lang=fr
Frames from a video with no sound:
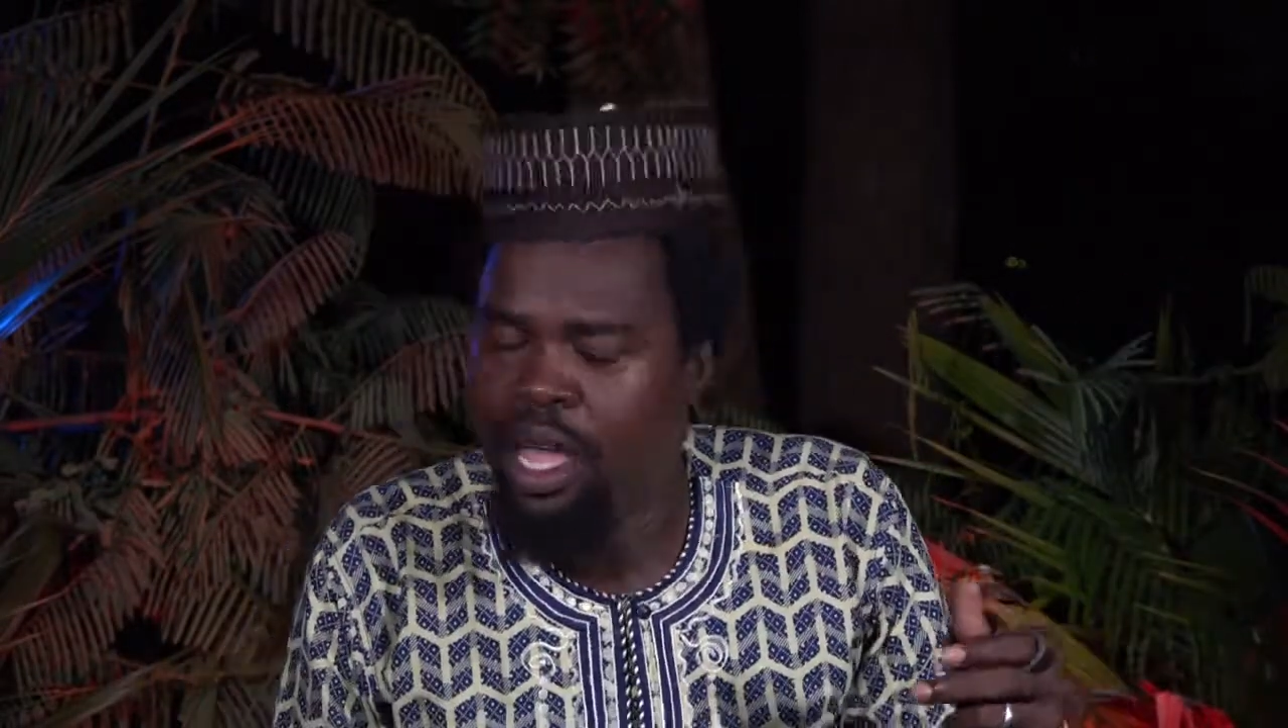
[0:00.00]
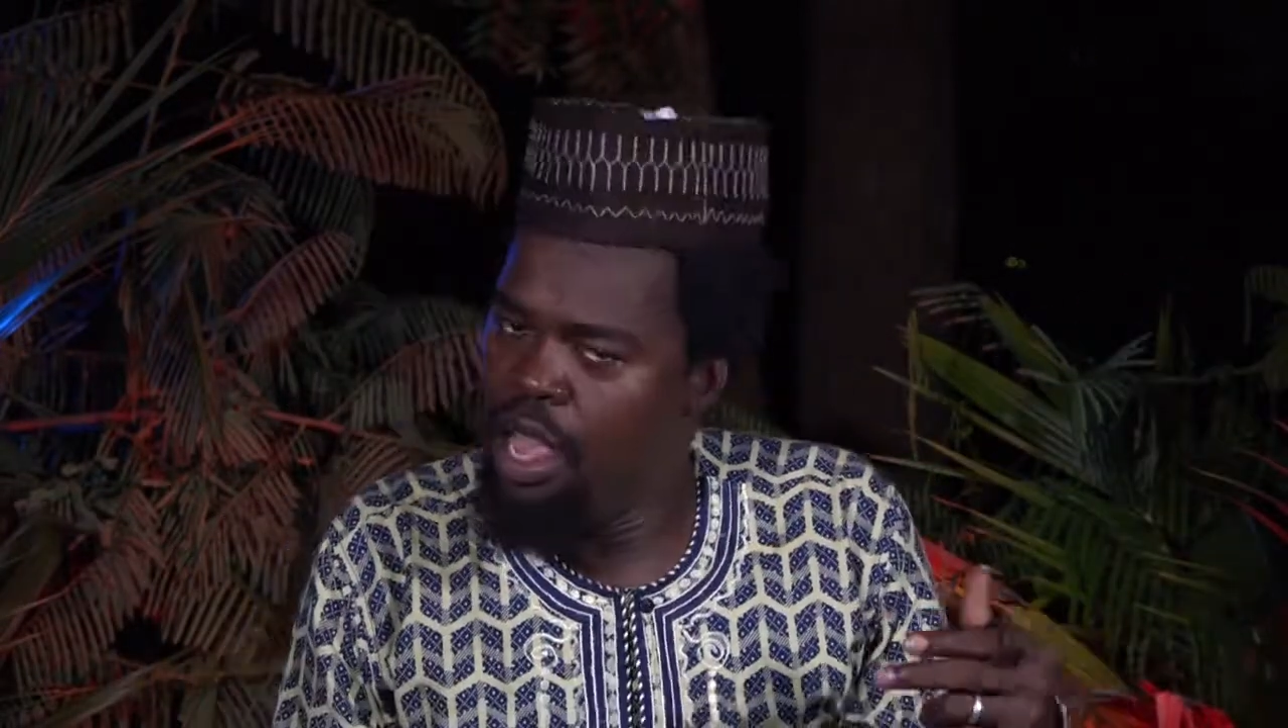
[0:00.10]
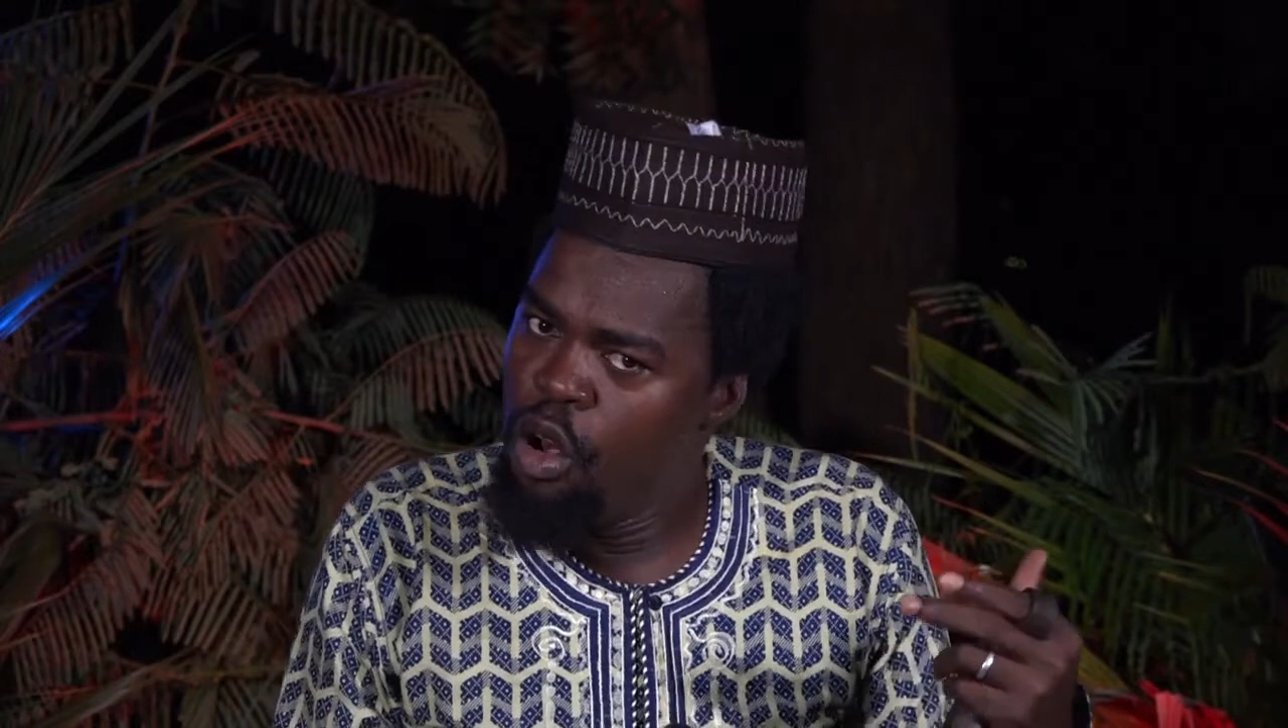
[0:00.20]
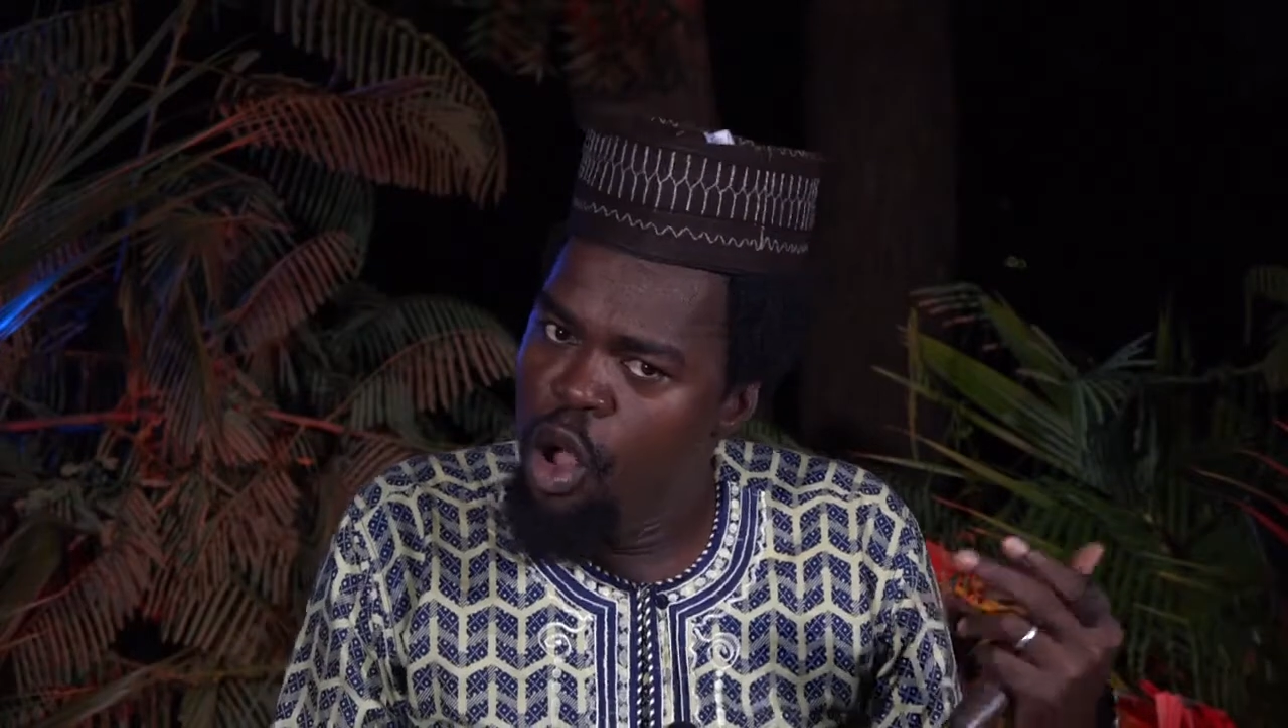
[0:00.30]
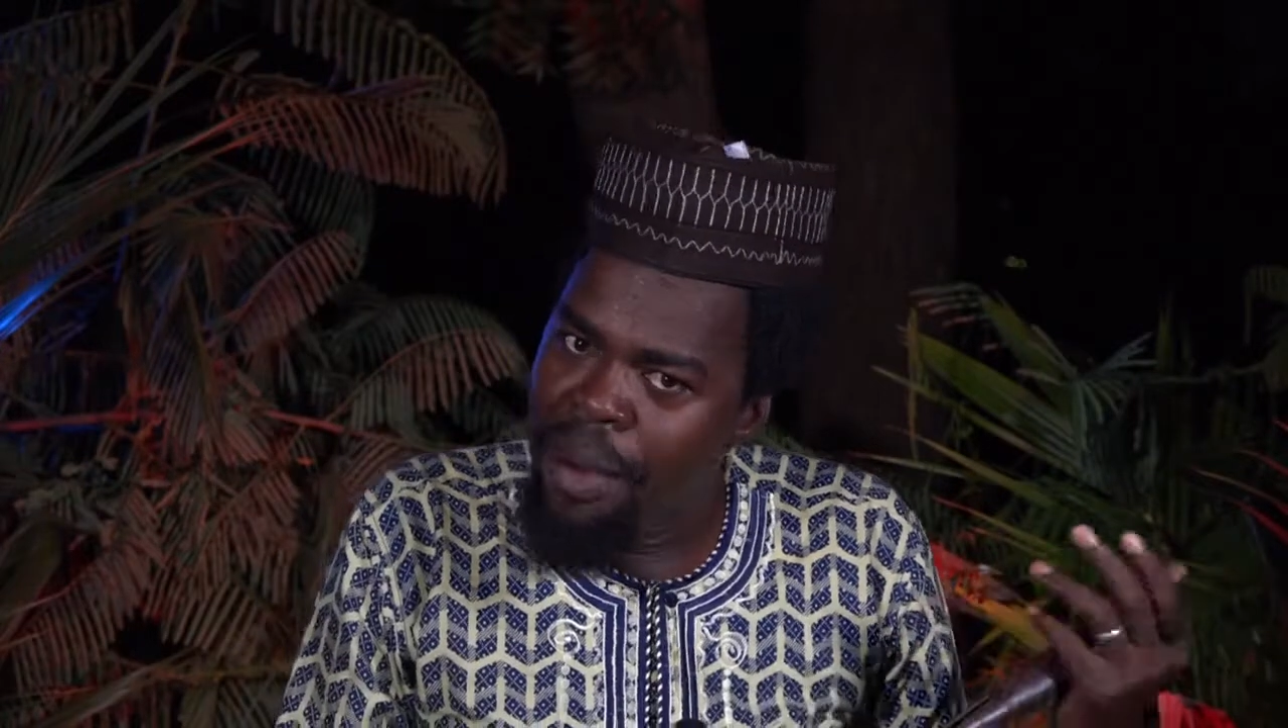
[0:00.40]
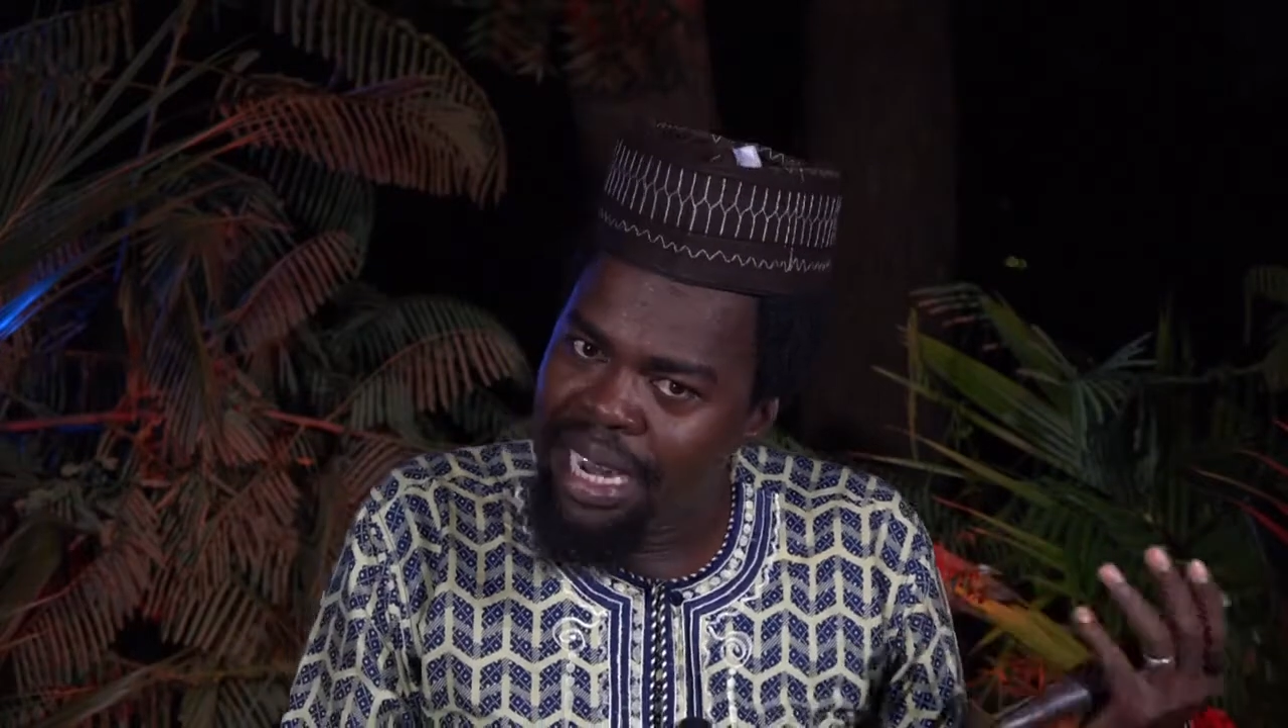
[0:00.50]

Et le